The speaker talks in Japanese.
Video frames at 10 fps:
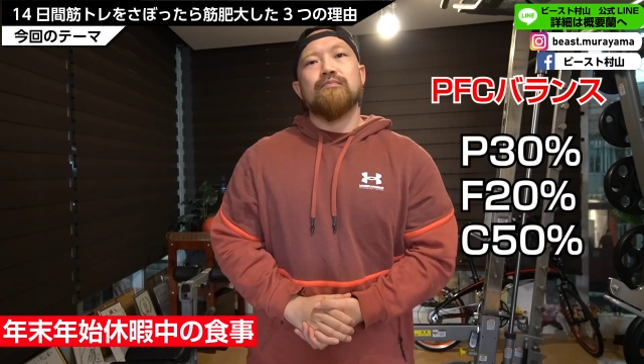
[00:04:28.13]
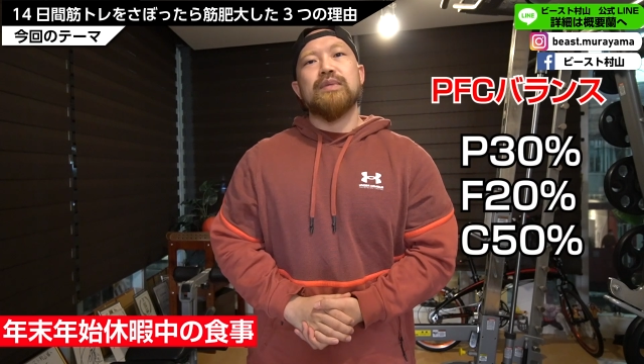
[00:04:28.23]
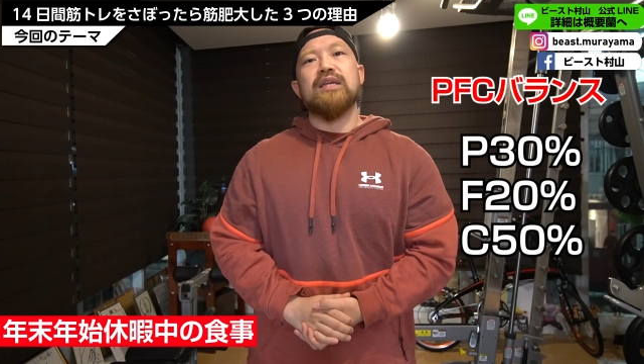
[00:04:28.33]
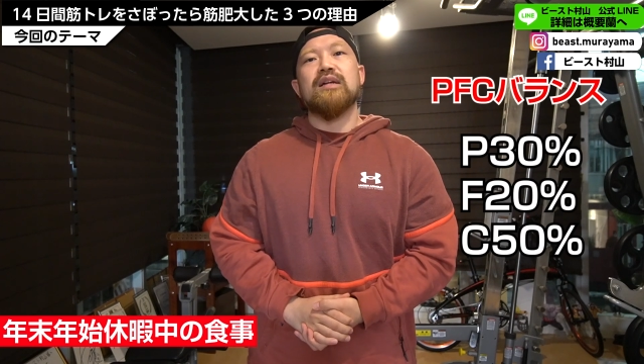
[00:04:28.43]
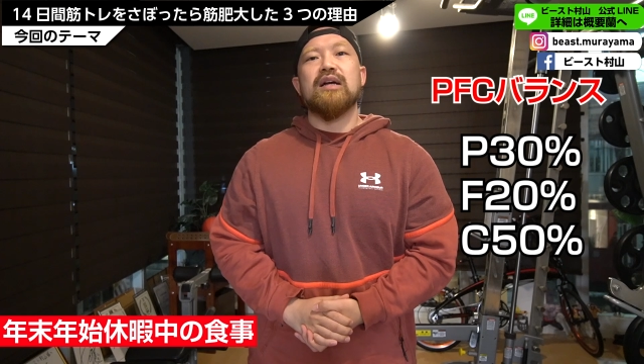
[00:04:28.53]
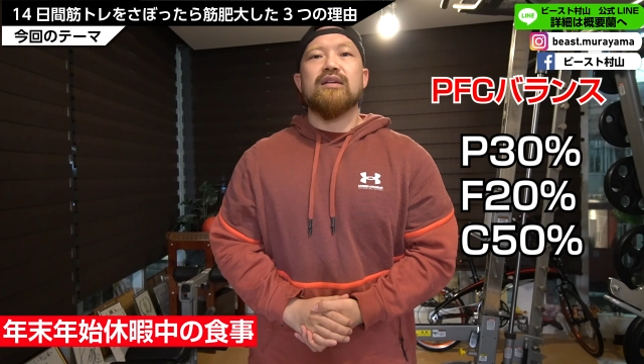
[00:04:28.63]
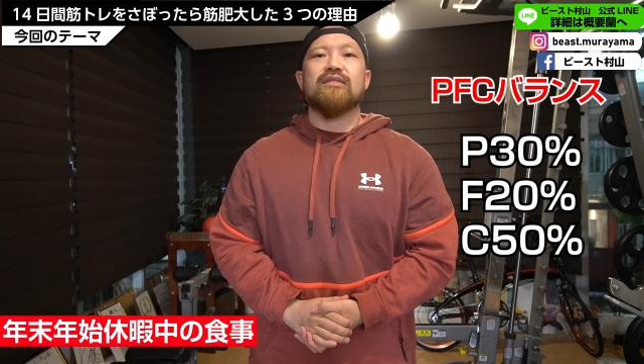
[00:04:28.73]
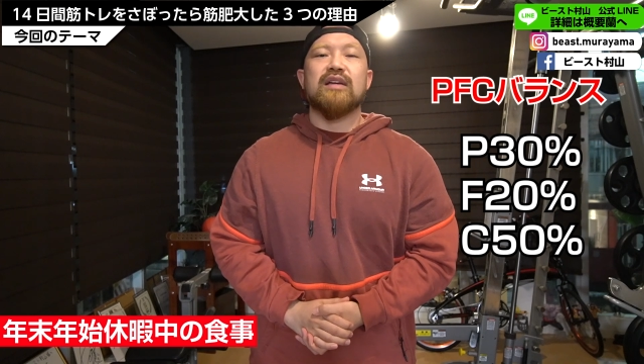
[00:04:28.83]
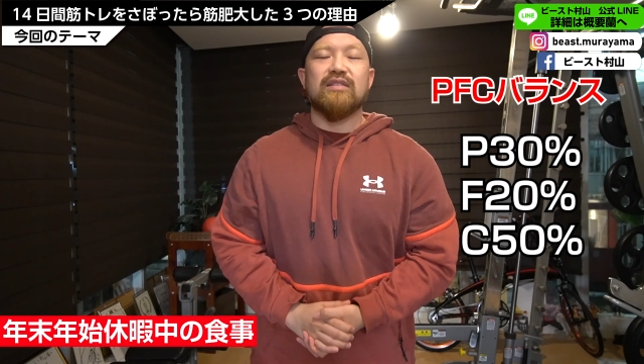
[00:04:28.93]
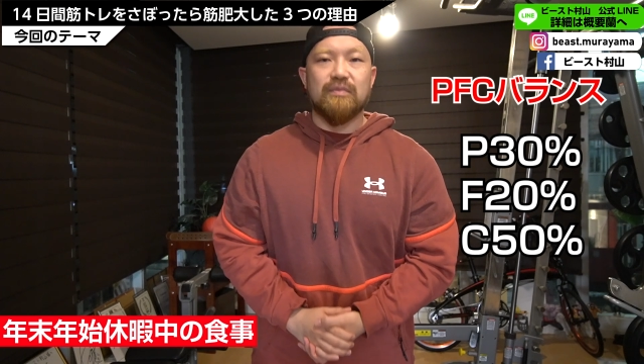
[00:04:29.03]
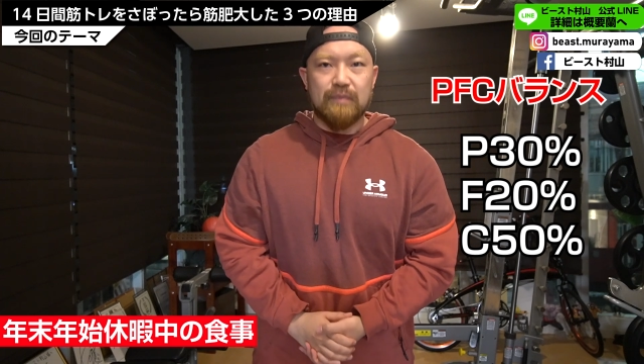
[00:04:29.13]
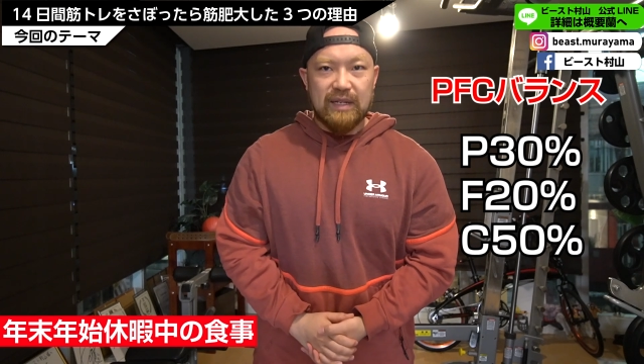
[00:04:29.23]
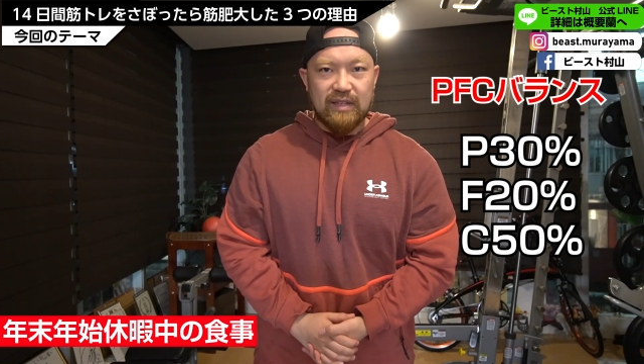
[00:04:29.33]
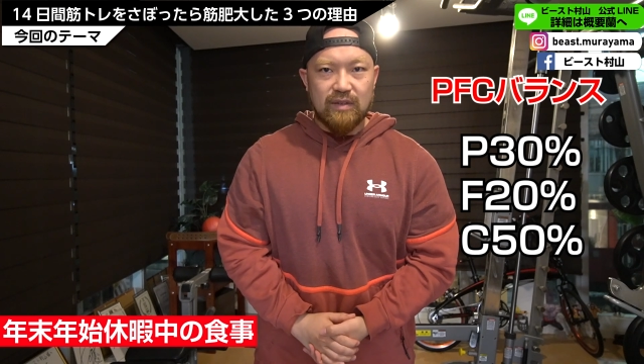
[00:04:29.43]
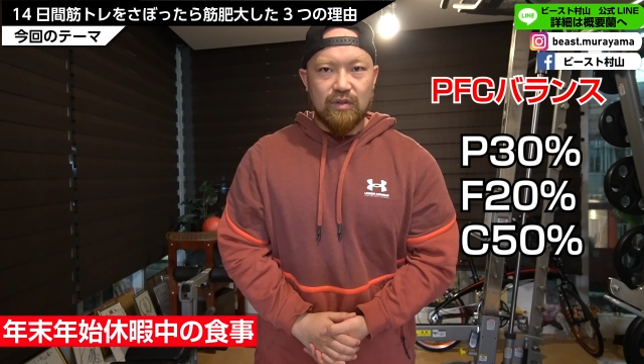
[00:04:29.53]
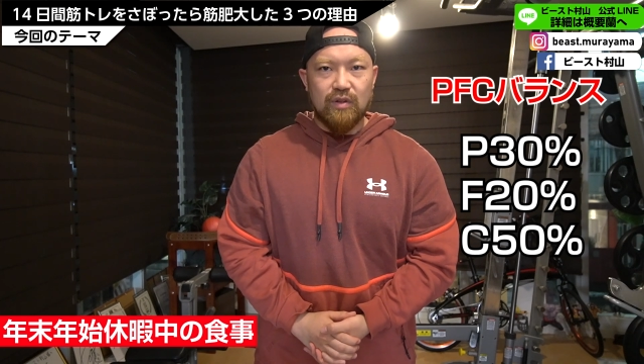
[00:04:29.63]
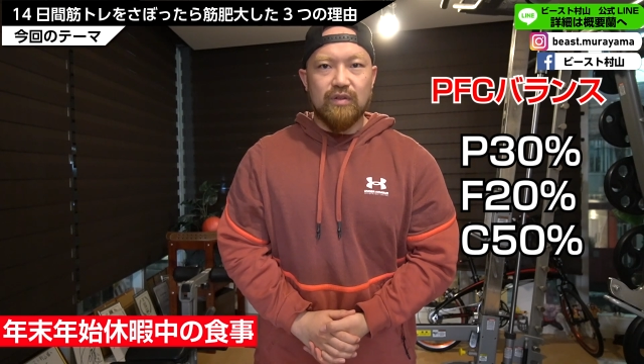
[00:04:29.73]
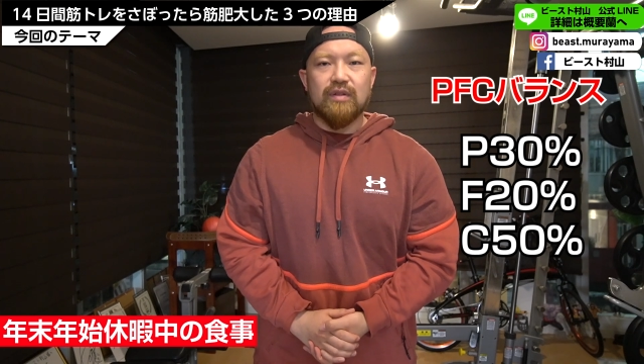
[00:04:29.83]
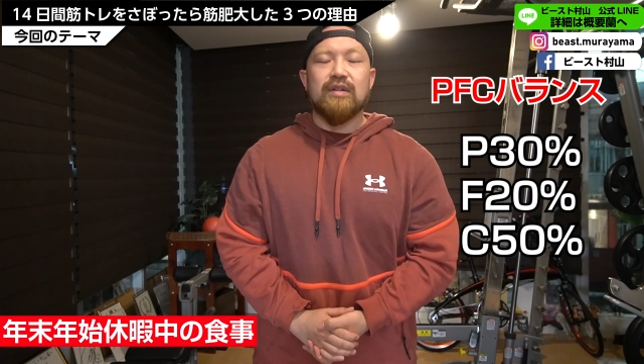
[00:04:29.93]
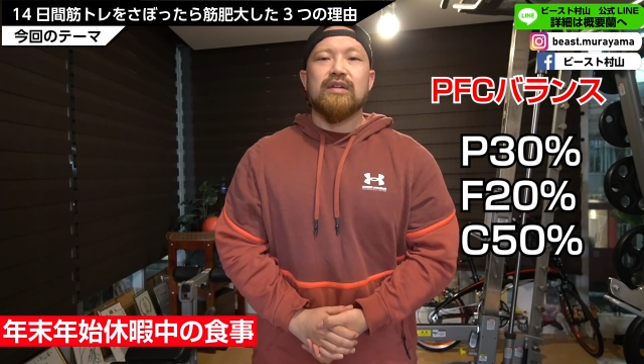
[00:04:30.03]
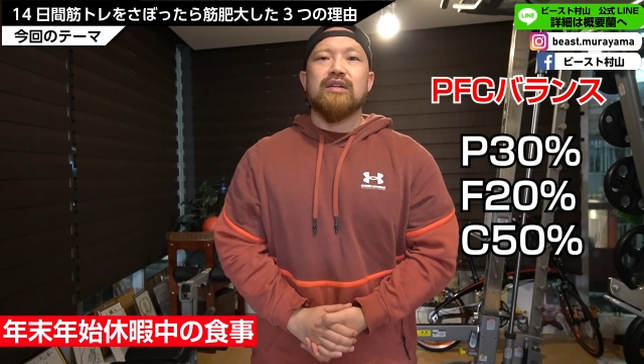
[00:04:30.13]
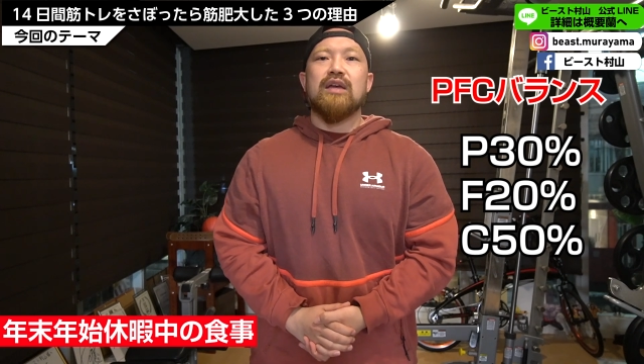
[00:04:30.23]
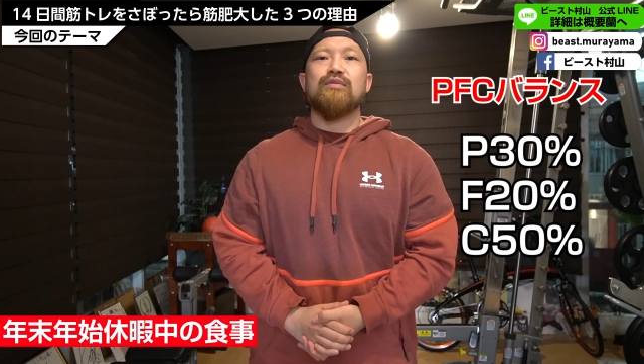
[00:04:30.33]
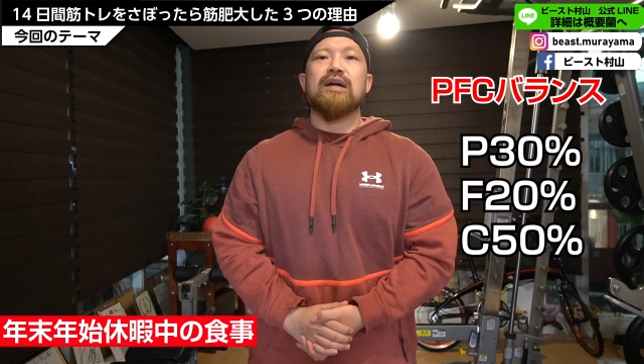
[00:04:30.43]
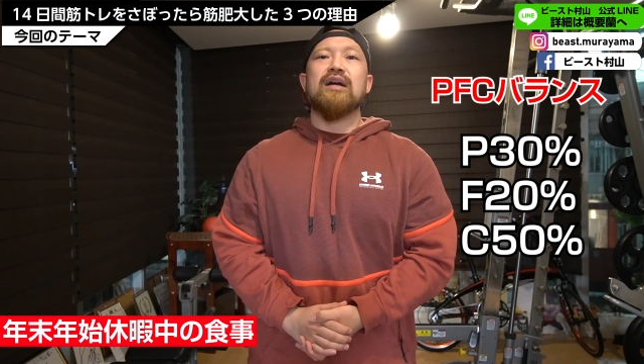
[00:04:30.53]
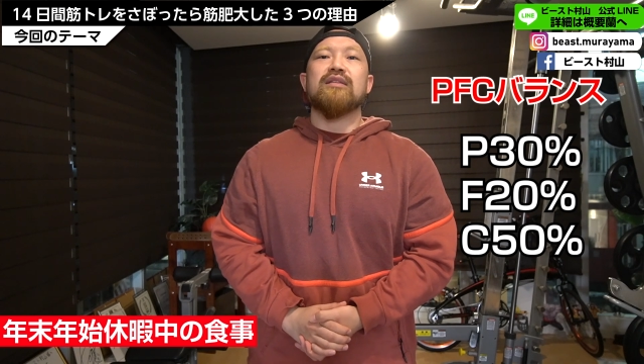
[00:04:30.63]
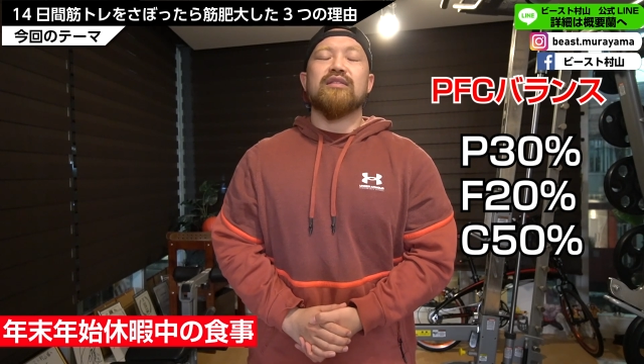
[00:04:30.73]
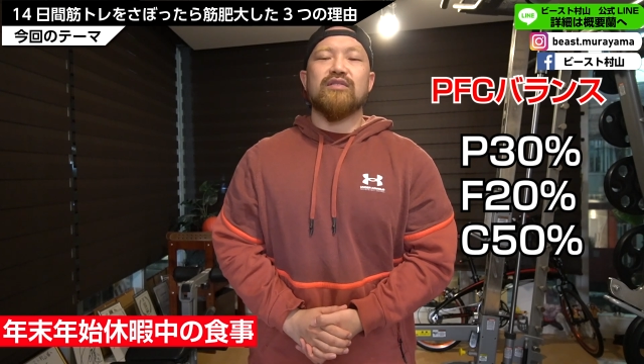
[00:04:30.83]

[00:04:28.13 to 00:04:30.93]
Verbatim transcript: P が 30%F が